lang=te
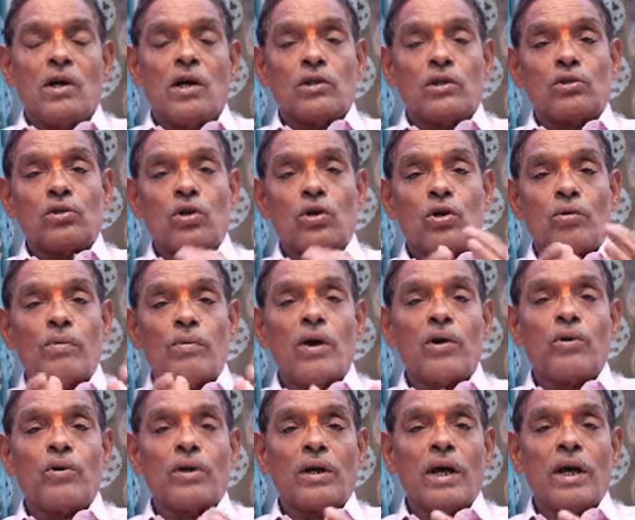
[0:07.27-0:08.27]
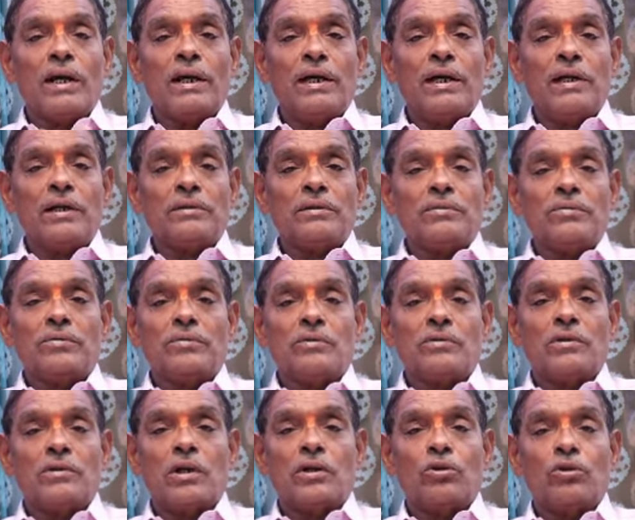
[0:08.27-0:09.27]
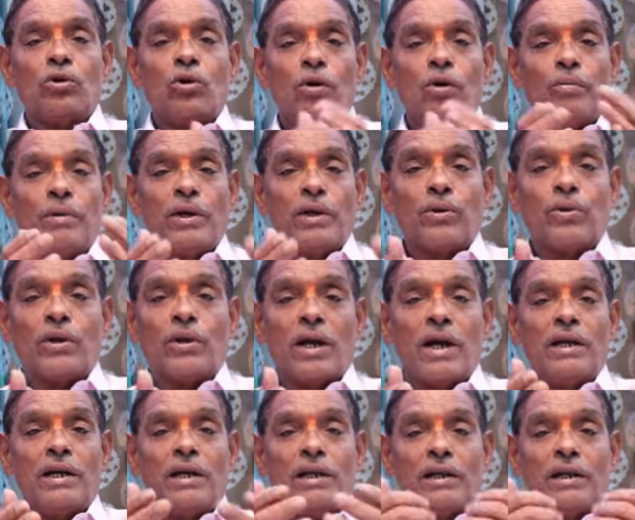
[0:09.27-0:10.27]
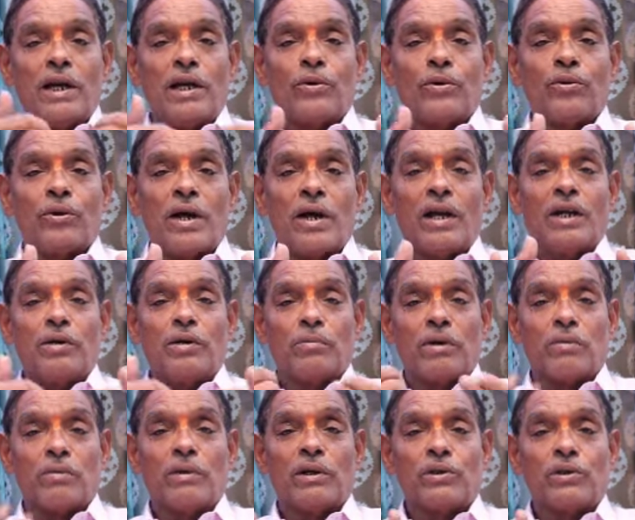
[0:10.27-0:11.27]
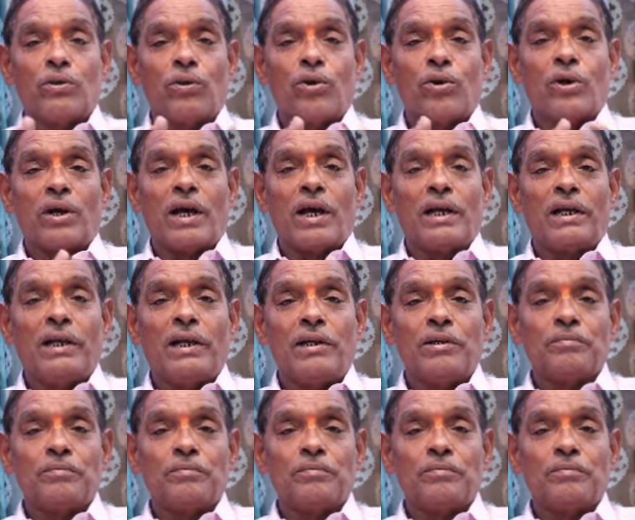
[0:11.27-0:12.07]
అందరూ బాగుండాలి అందులో మీరుండాలి నేనుండాలి మన బంధువులు ఉండాలి